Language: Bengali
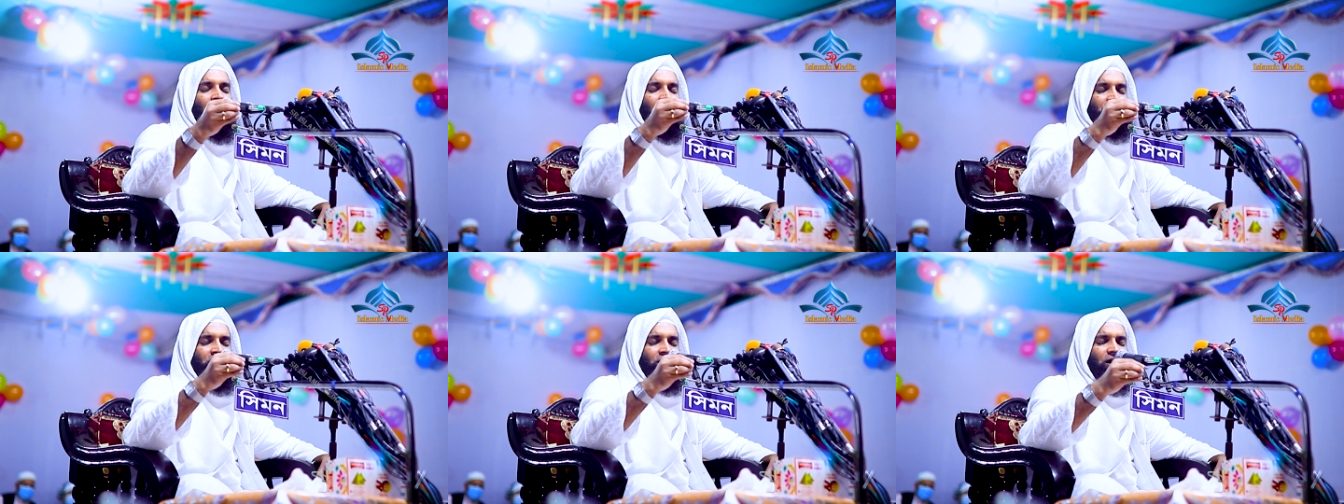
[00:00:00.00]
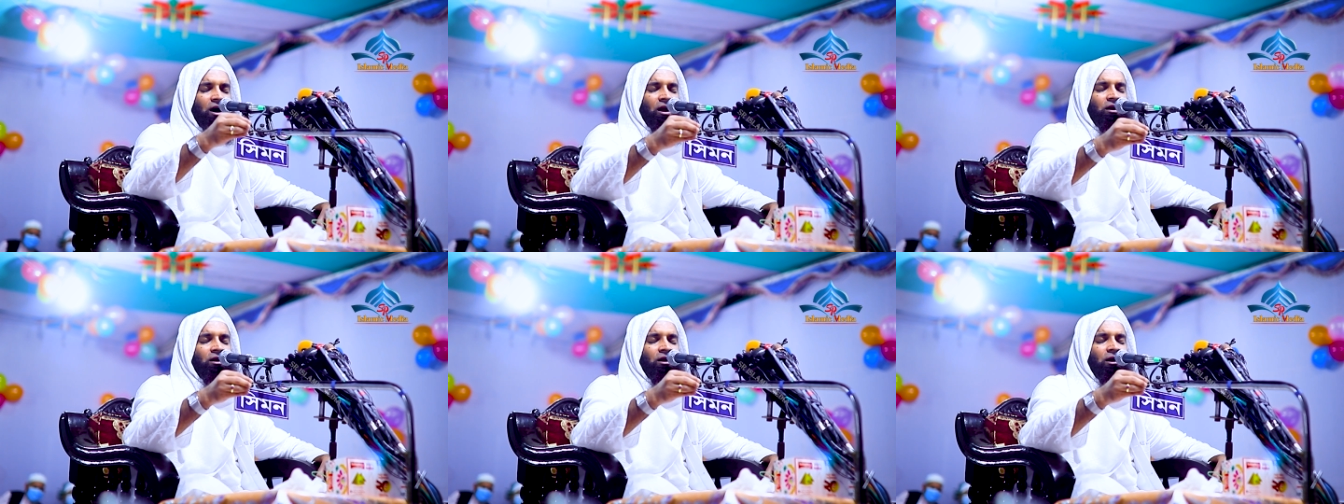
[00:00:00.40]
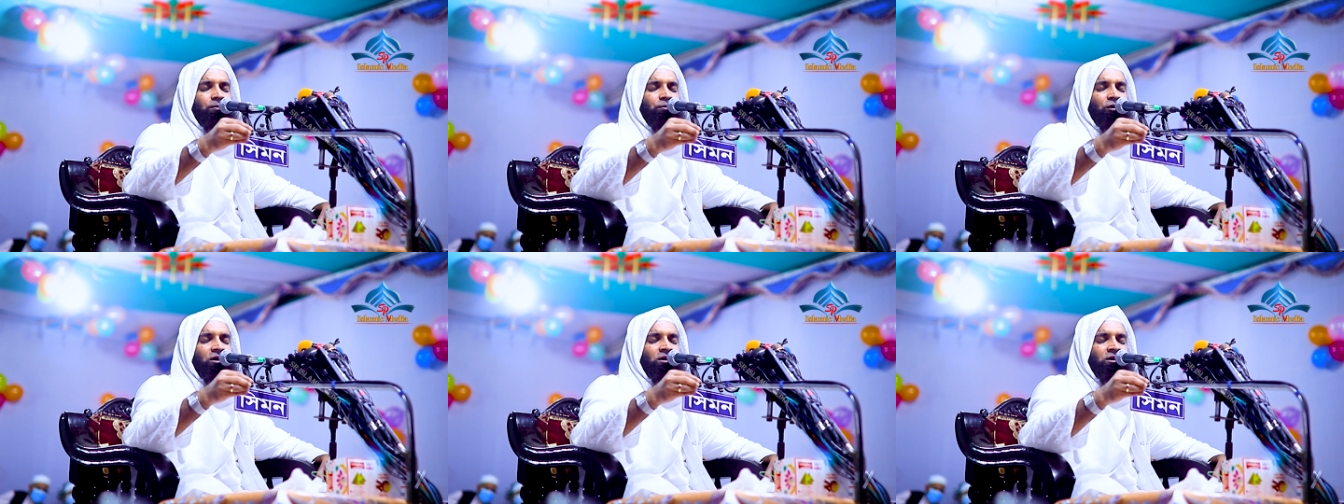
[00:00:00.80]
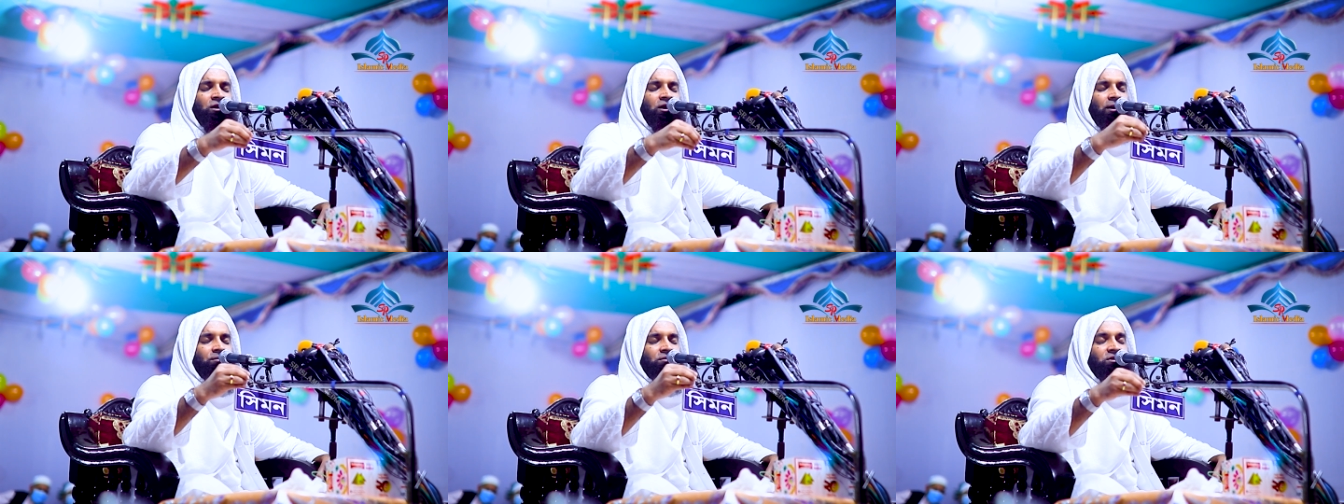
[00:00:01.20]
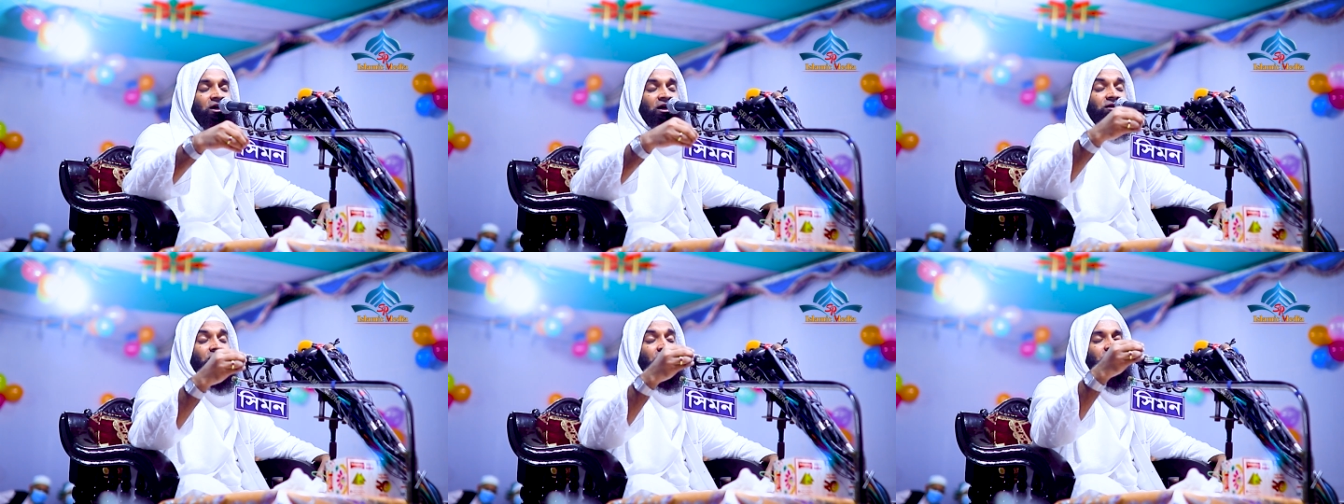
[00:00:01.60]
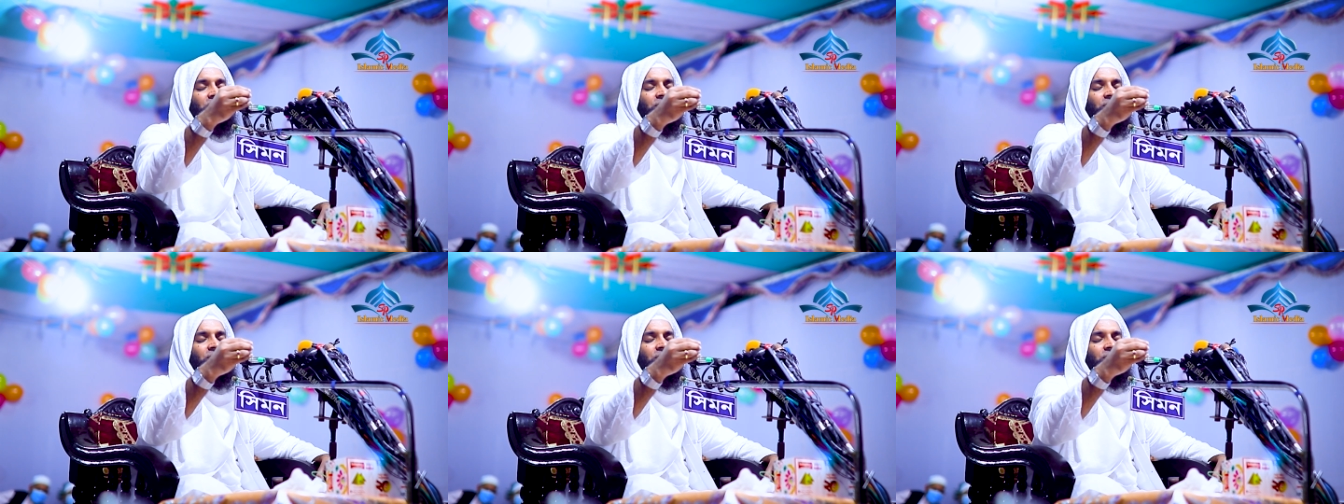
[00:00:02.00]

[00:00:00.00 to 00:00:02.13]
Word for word: আমি আল্লাহ বলে দিলাম তাদের